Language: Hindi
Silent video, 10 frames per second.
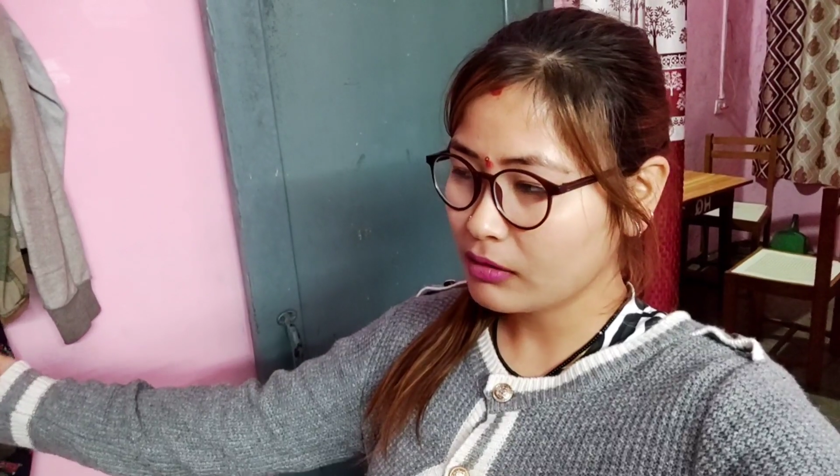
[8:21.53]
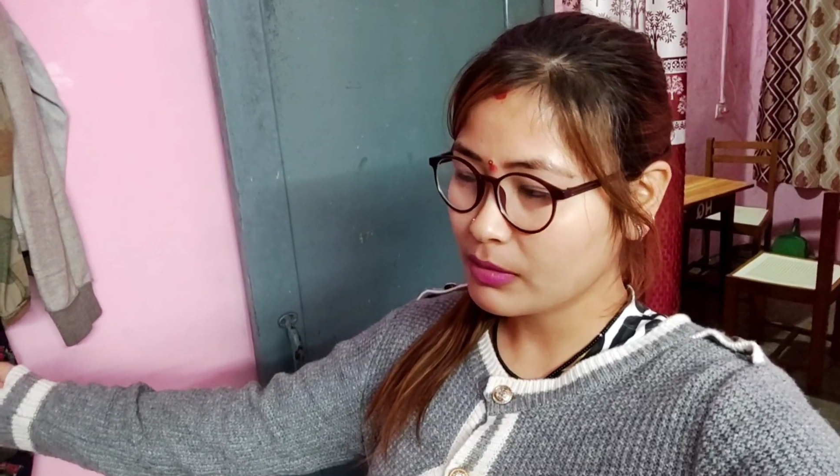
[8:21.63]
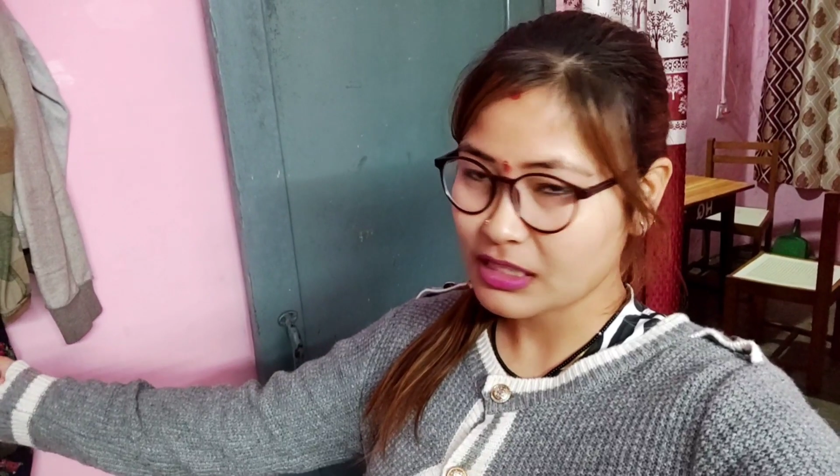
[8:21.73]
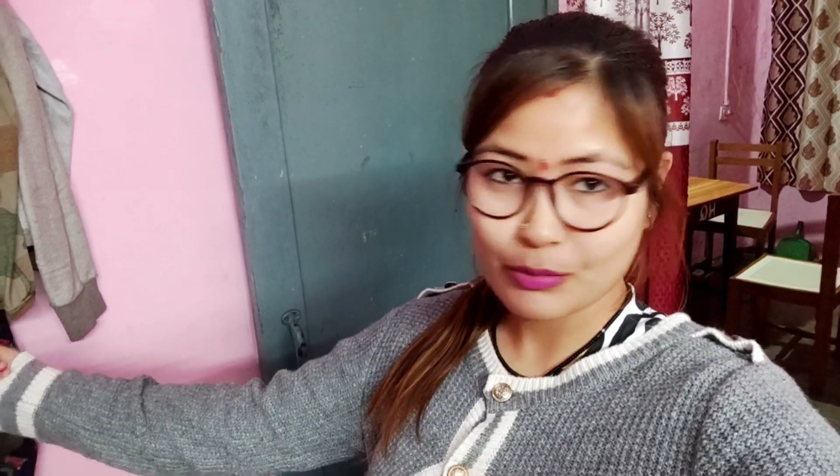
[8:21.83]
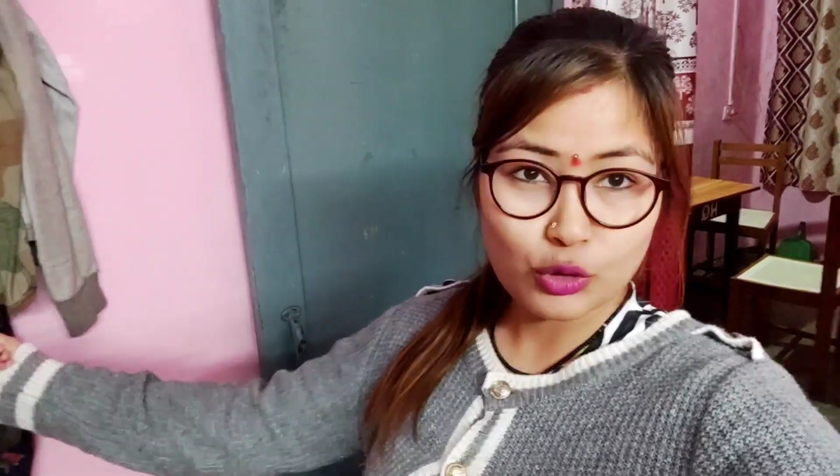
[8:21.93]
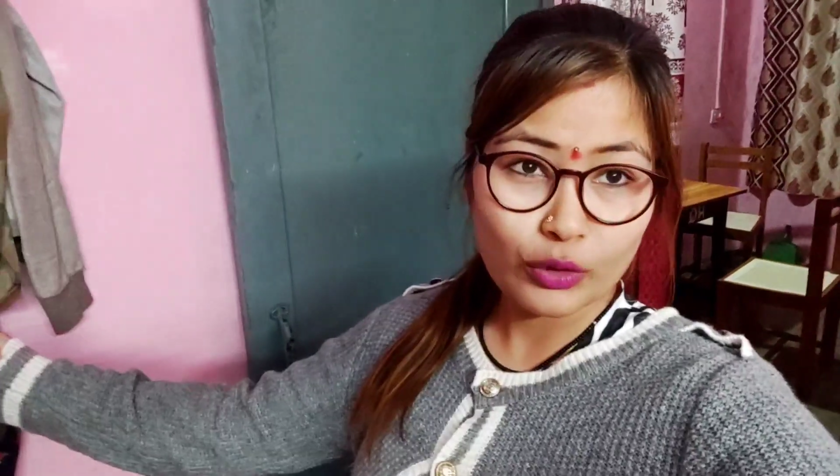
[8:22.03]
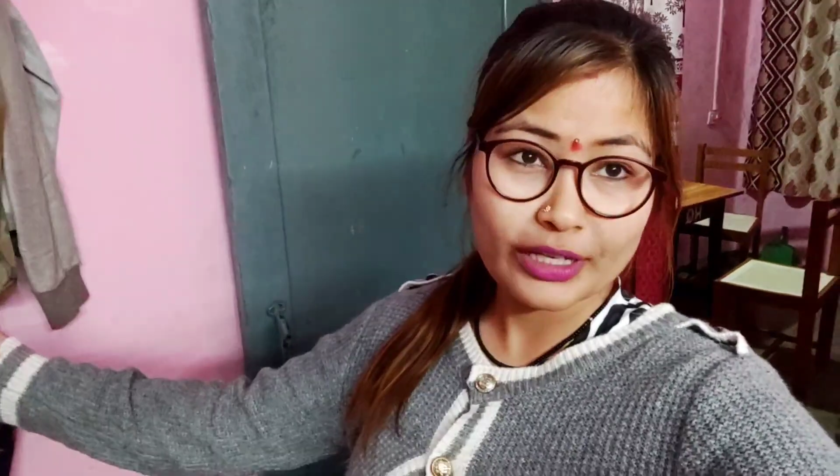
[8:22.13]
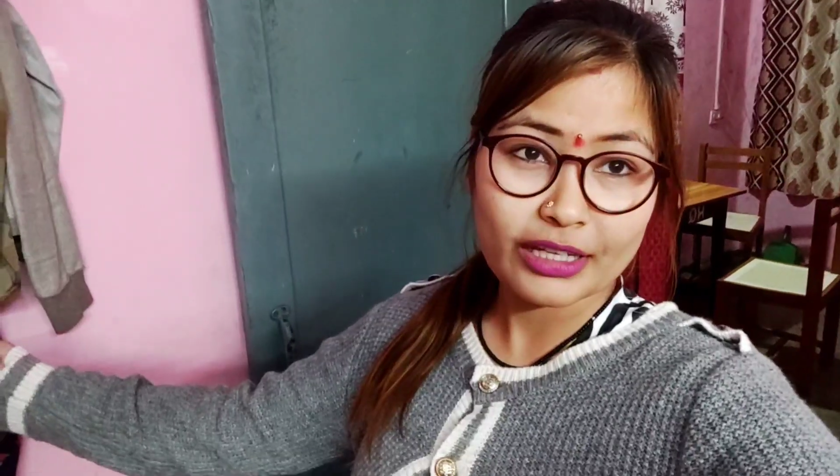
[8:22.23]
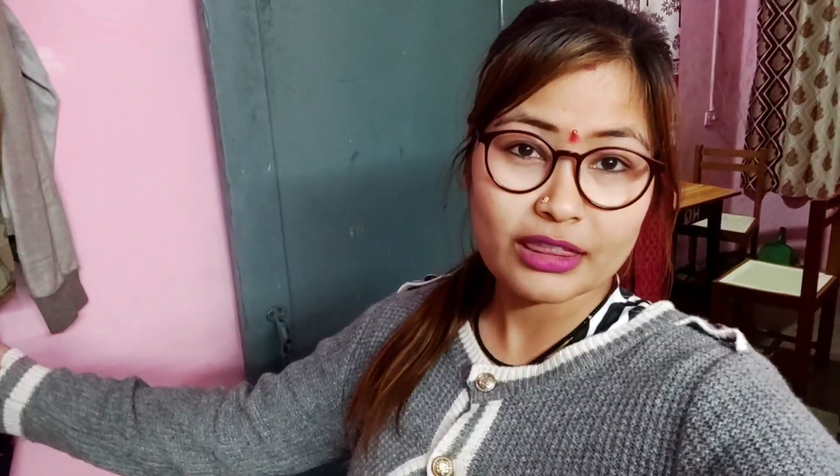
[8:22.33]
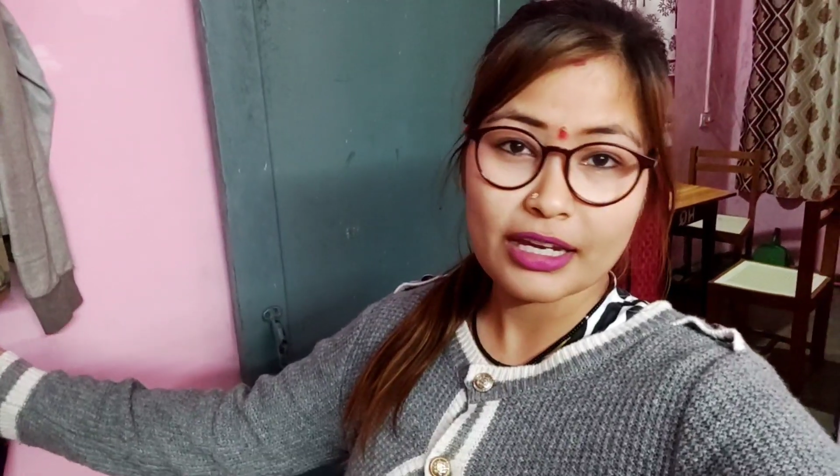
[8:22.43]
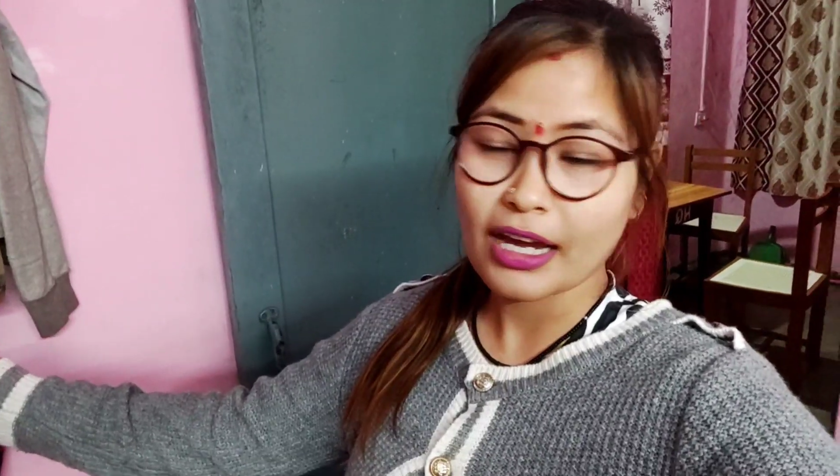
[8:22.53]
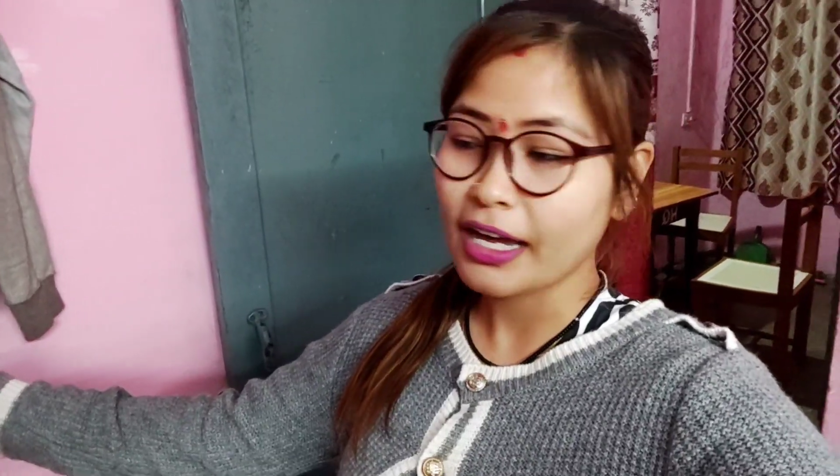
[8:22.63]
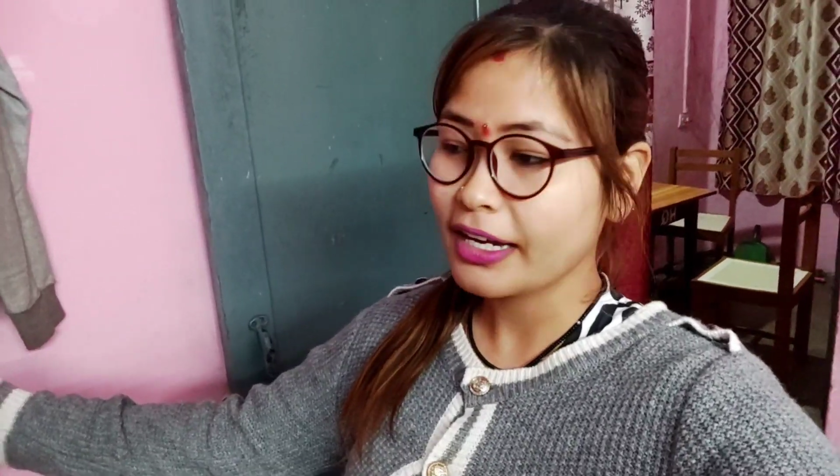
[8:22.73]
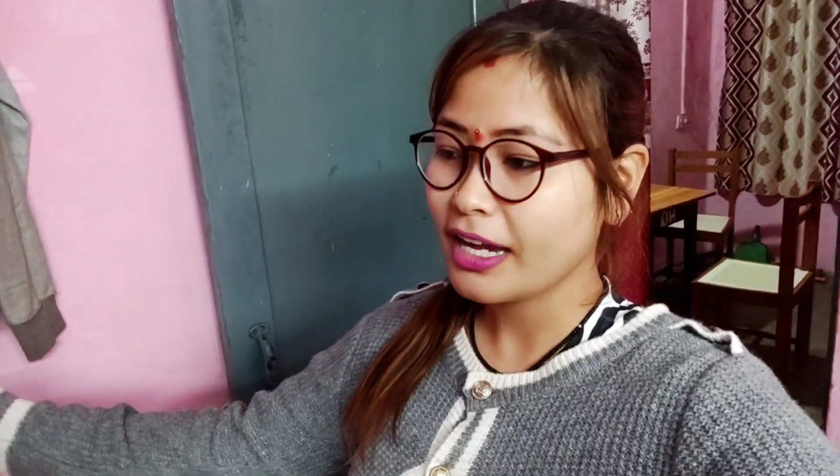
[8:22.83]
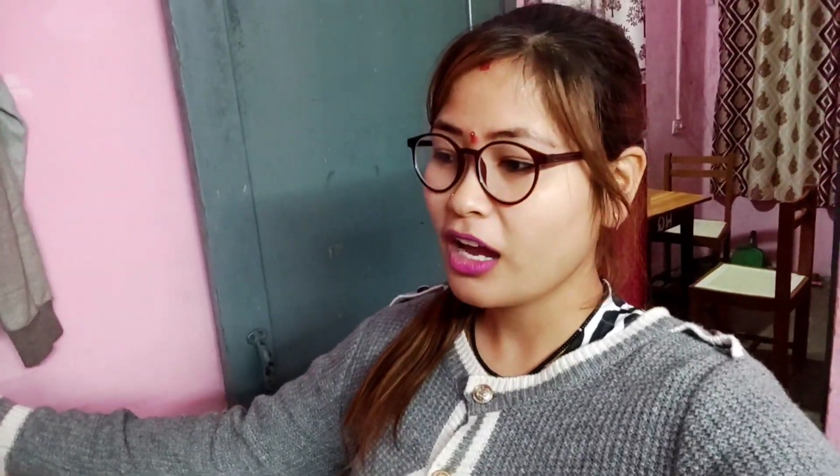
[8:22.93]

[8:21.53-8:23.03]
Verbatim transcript: बस अब सोने की तैयारी